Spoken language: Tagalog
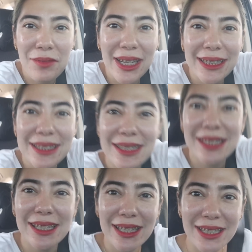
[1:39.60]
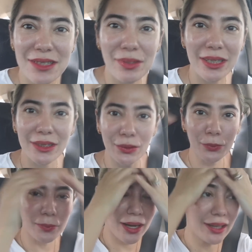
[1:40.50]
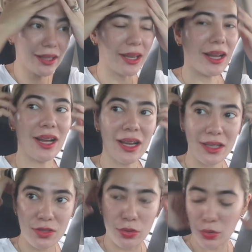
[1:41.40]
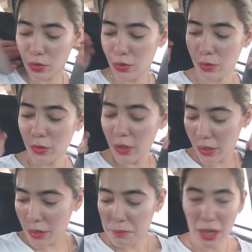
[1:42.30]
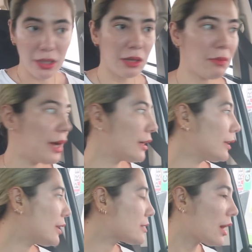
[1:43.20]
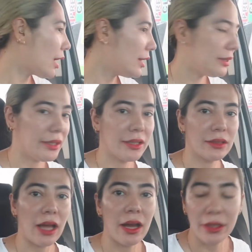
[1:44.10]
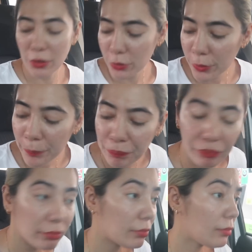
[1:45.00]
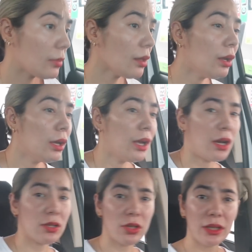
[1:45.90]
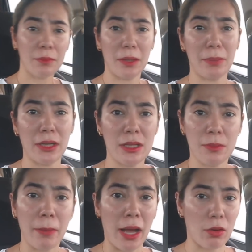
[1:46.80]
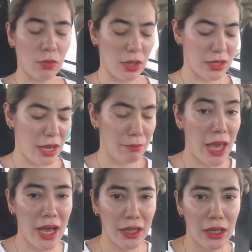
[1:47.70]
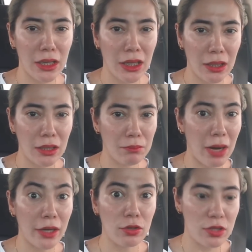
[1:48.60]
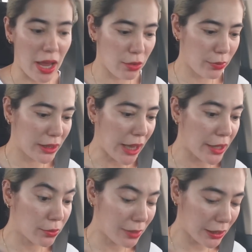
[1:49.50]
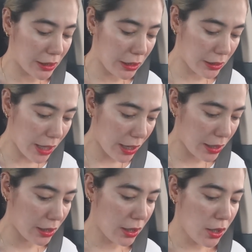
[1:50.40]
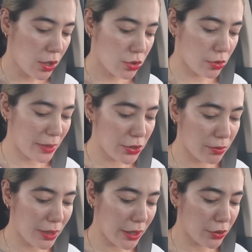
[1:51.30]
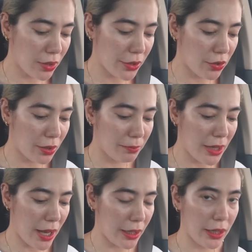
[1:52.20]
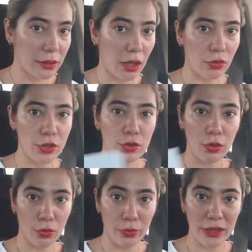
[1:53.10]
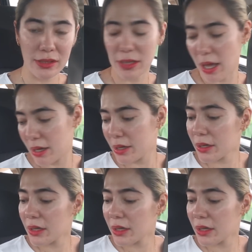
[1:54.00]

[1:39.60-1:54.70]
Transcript: mga Ringskis. Magandang umaga. So, magang-maga na sa kalye na tayo. Actually, nagpapagas pa ako kasi biyahing Marcos Highway tayo, Marikina. So, medyo malayo-layo ang biyahe at ako'y soloista